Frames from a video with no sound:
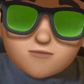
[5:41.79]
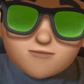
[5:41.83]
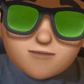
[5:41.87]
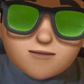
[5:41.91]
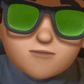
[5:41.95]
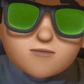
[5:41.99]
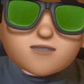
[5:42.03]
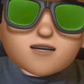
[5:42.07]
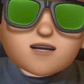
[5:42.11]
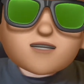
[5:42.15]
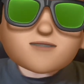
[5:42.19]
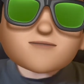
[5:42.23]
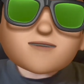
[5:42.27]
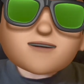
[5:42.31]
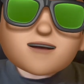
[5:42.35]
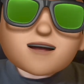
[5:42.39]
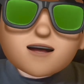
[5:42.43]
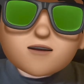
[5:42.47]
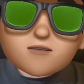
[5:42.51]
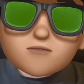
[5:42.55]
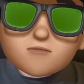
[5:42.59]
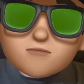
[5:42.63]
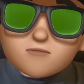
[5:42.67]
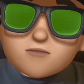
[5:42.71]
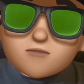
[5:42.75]
Vamos a
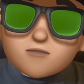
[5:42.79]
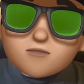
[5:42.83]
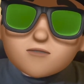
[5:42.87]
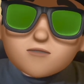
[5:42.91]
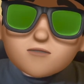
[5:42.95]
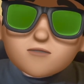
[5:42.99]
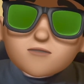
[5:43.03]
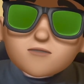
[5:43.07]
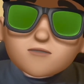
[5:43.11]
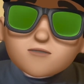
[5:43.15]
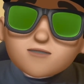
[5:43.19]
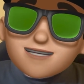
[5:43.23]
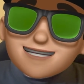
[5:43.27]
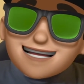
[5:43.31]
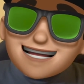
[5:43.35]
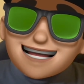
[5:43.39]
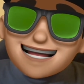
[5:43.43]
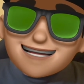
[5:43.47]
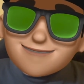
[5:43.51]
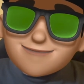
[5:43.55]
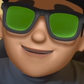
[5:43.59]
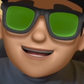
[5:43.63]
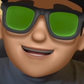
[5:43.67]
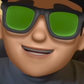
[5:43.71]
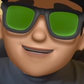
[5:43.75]
explicar un poco de
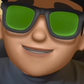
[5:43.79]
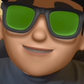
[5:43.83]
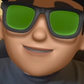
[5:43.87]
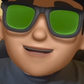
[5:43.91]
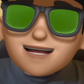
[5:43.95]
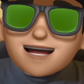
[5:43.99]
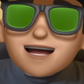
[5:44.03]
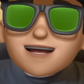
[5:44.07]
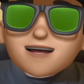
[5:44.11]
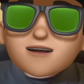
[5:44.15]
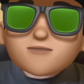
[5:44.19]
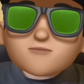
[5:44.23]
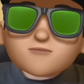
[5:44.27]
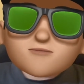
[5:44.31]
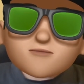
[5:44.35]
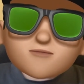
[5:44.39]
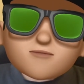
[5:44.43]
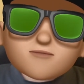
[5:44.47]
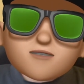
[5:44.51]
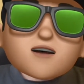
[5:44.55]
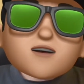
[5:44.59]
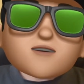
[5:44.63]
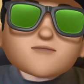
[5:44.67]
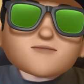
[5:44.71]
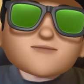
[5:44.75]
qué van cada uno.
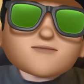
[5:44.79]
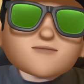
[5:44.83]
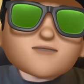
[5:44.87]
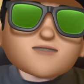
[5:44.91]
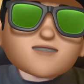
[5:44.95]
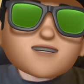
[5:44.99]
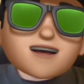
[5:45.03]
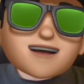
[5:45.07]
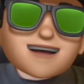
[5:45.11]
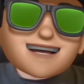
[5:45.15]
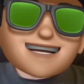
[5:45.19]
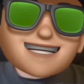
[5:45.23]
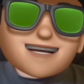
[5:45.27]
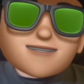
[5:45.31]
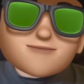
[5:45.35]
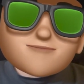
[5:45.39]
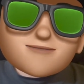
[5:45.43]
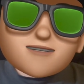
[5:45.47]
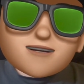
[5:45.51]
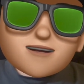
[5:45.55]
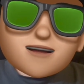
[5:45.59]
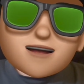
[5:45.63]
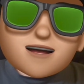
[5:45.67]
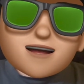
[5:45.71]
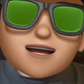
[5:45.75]
Los fondos de renta
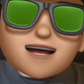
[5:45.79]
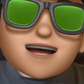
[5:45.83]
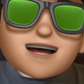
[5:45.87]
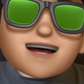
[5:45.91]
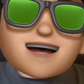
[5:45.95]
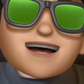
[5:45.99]
fija.